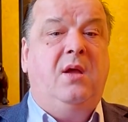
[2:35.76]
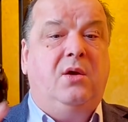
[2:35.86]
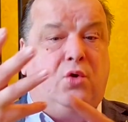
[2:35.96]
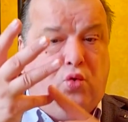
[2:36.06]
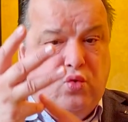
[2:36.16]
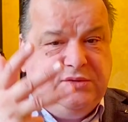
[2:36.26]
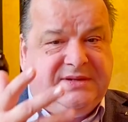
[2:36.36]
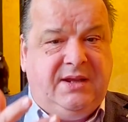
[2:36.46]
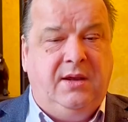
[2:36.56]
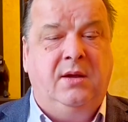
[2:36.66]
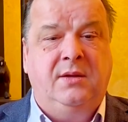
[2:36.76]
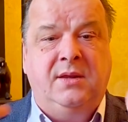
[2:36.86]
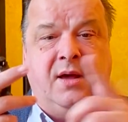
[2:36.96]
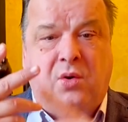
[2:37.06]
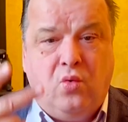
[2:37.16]
русские
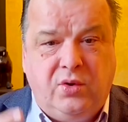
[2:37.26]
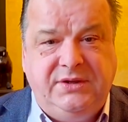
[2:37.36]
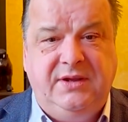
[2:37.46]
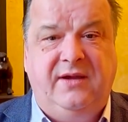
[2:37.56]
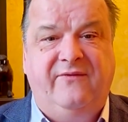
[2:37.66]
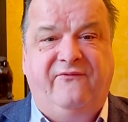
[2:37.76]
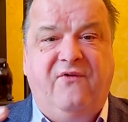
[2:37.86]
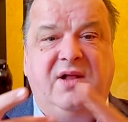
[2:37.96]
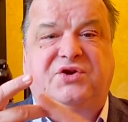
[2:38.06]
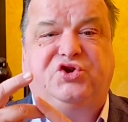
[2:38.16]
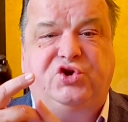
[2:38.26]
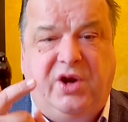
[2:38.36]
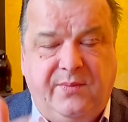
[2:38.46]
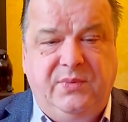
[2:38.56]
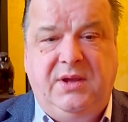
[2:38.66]
народные
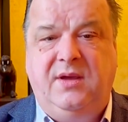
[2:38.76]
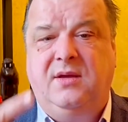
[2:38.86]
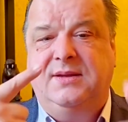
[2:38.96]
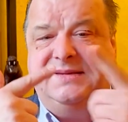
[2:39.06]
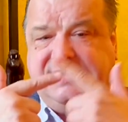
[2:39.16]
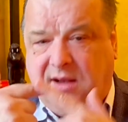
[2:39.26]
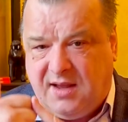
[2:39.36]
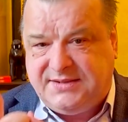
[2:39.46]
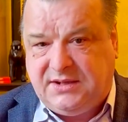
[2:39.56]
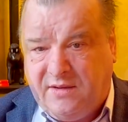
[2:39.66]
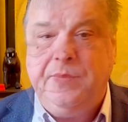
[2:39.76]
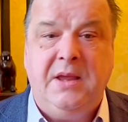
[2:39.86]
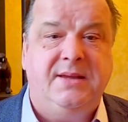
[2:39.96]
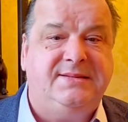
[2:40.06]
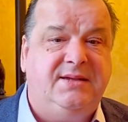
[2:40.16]
волшебные сказки.
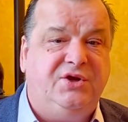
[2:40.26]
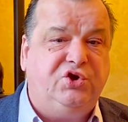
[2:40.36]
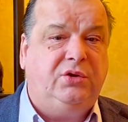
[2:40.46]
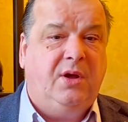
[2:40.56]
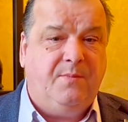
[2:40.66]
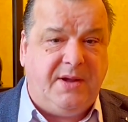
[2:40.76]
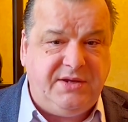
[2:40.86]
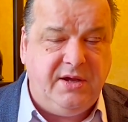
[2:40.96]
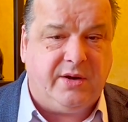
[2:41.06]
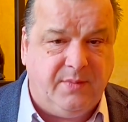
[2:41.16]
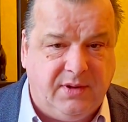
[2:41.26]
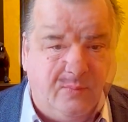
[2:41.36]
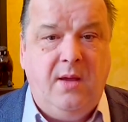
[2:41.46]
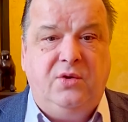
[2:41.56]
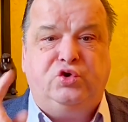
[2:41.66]
Значит, по
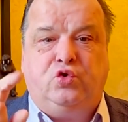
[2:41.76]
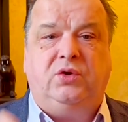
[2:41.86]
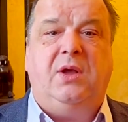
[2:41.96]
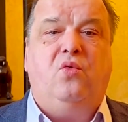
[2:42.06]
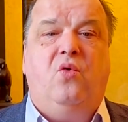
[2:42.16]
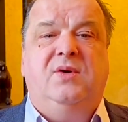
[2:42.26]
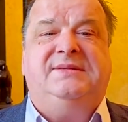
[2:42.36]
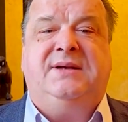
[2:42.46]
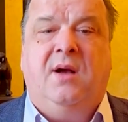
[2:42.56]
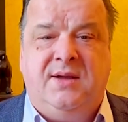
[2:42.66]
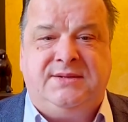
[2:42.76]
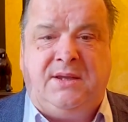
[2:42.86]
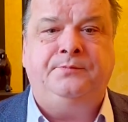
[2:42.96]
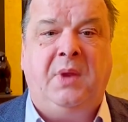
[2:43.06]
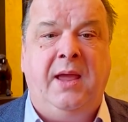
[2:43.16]
терминам, что такое
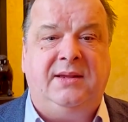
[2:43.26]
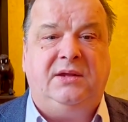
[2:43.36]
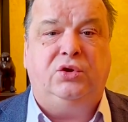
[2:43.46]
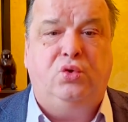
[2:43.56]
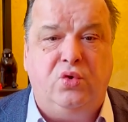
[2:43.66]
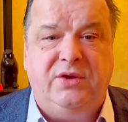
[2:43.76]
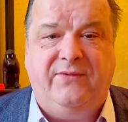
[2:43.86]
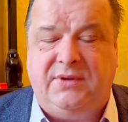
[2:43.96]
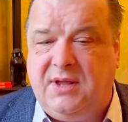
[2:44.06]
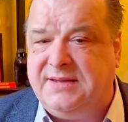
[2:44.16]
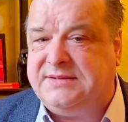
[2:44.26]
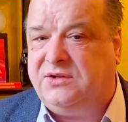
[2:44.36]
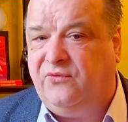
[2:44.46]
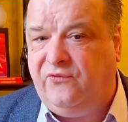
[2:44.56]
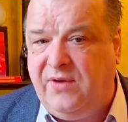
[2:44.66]
сказки? Это до
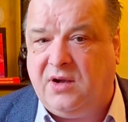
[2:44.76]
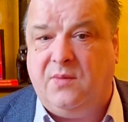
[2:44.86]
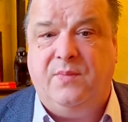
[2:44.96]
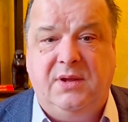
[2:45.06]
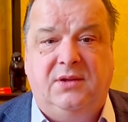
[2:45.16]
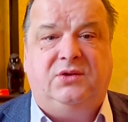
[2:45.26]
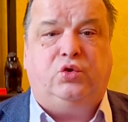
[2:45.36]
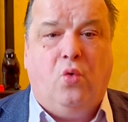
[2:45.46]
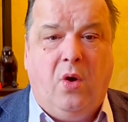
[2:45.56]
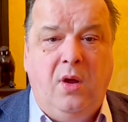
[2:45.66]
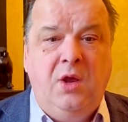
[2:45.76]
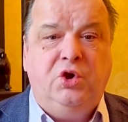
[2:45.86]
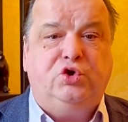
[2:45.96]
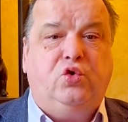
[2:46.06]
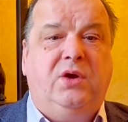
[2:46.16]
19 века было то,
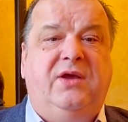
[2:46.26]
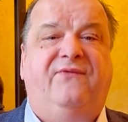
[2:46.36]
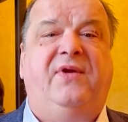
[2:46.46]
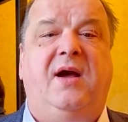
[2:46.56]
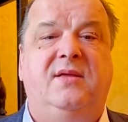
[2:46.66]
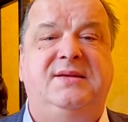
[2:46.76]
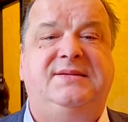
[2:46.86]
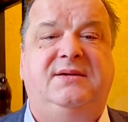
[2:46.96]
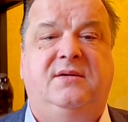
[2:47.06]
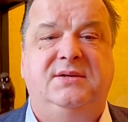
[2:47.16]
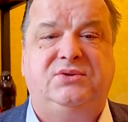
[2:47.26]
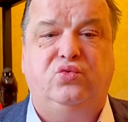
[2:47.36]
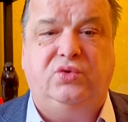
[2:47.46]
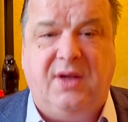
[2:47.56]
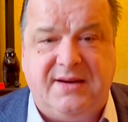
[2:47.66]
что являлось
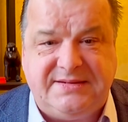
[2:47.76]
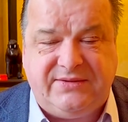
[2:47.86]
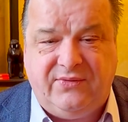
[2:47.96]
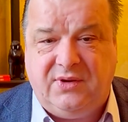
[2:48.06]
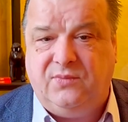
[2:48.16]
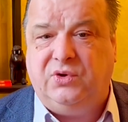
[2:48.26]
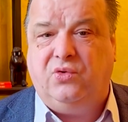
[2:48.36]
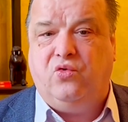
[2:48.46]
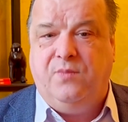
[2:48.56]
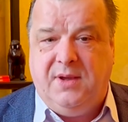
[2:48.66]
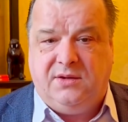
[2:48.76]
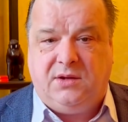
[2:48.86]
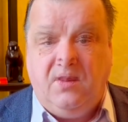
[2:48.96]
государственным документом.